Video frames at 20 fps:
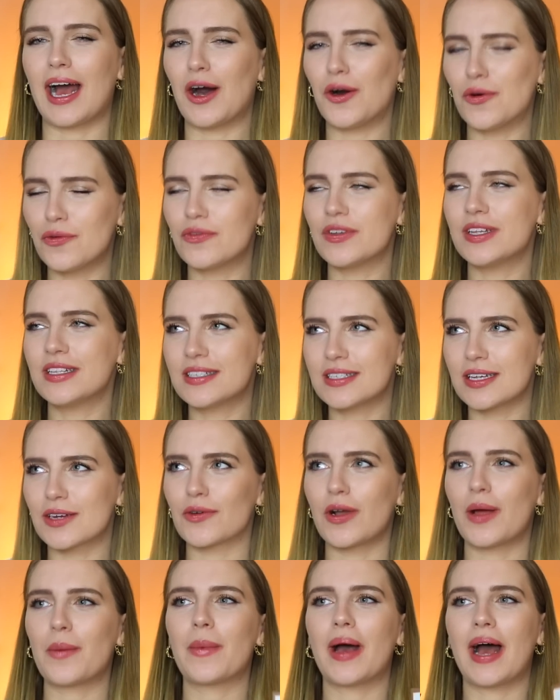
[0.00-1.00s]
auf
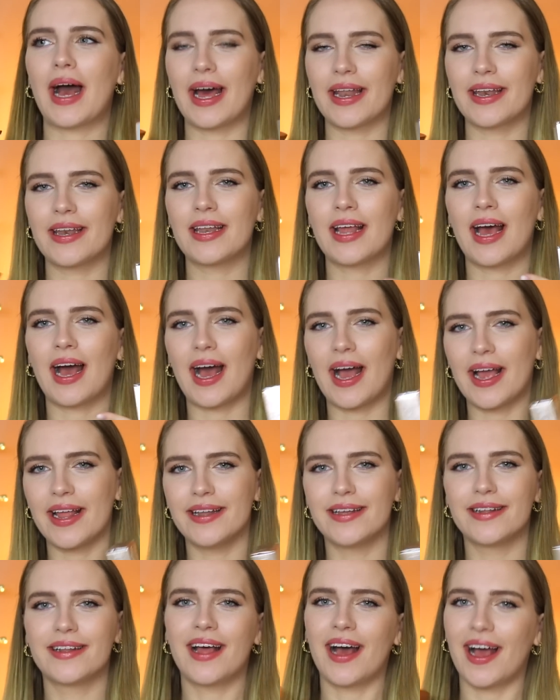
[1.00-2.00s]
Instagram an einen,